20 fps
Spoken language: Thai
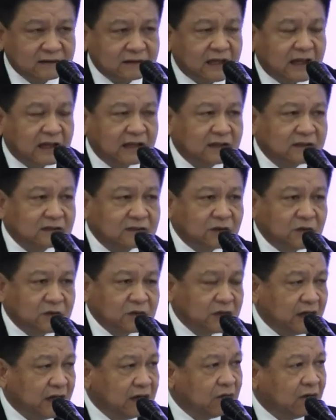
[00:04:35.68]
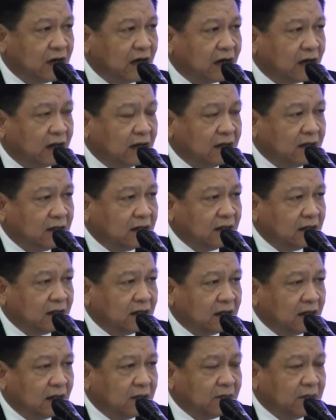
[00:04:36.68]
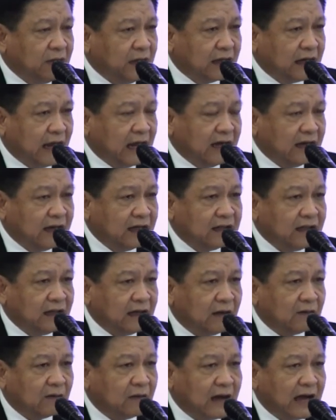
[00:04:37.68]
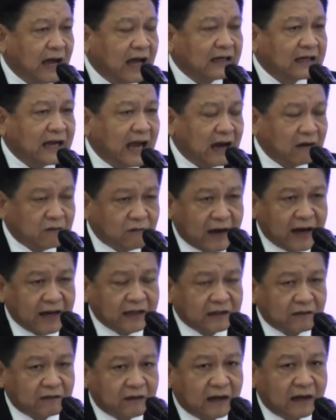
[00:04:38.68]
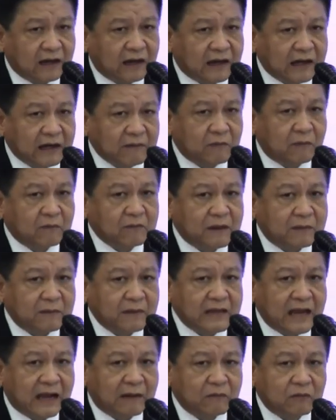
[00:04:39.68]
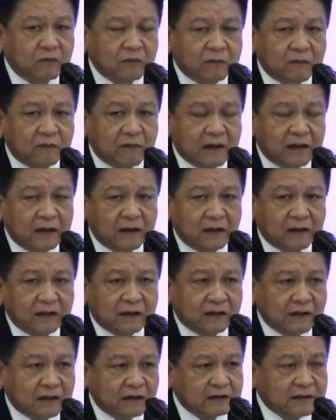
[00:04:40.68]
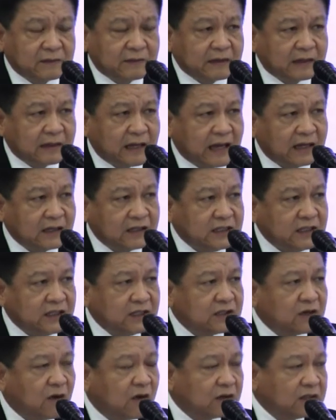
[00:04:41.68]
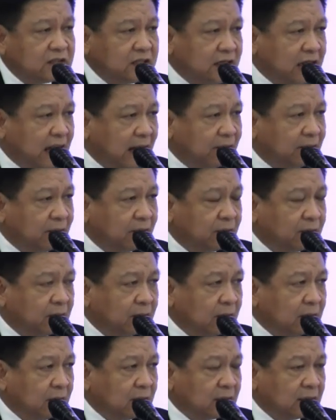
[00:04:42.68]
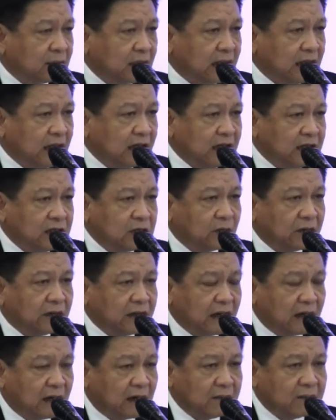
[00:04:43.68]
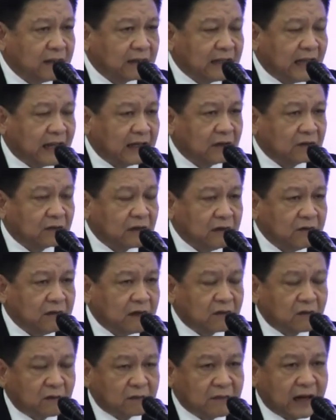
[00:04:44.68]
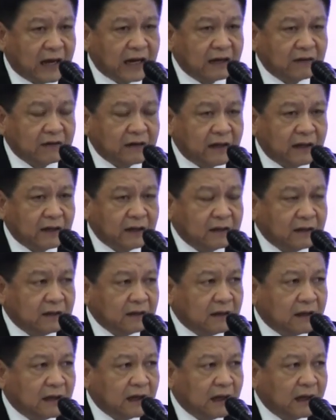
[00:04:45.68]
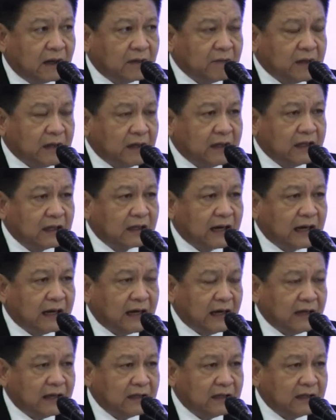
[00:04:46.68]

ทางโซเชียลเน็ตเวิร์กมีอีกหลายเรื่องที่เราคาดการไว้แต่ว่าขณะนี้ผมยังไม่อยากพูดเพราะว่าเดี๋ยวจะเป็นการชี้ช่องชี้นำแต่ในที่สุดเนี่ยเราก็มาตันตรงที่ว่ากฎหมายเราเนี่ยมีเรื่องหลายๆ